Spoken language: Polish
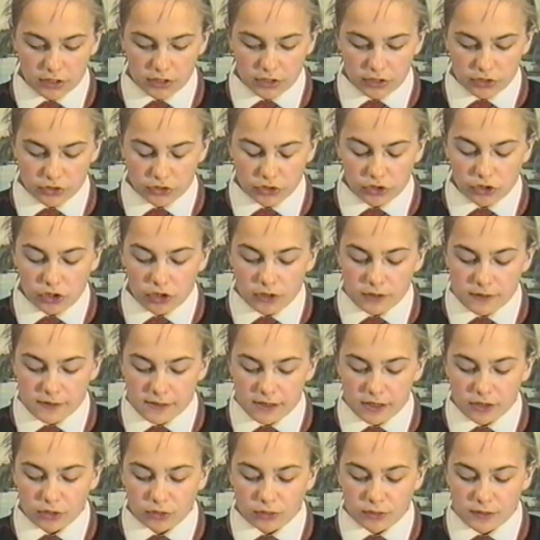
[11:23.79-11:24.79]
Do końca
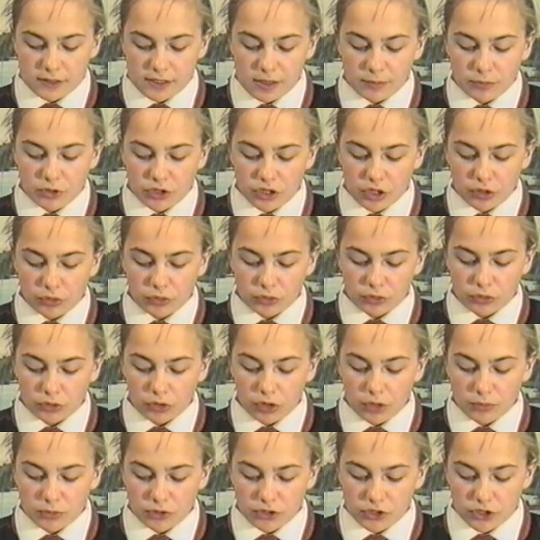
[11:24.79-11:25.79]
roku zamierza
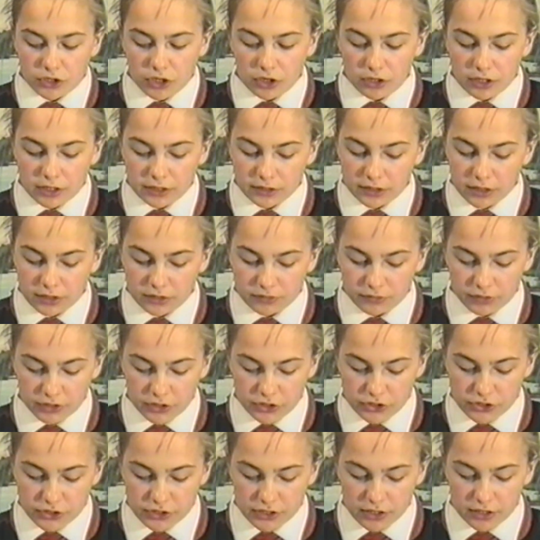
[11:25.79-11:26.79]
uruchomić kolejne
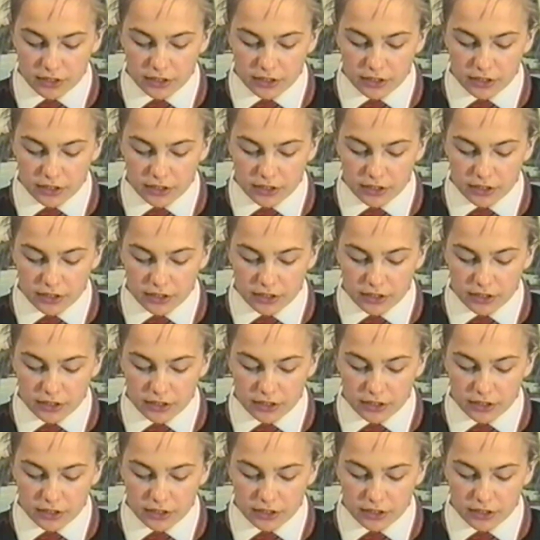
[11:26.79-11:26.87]
200.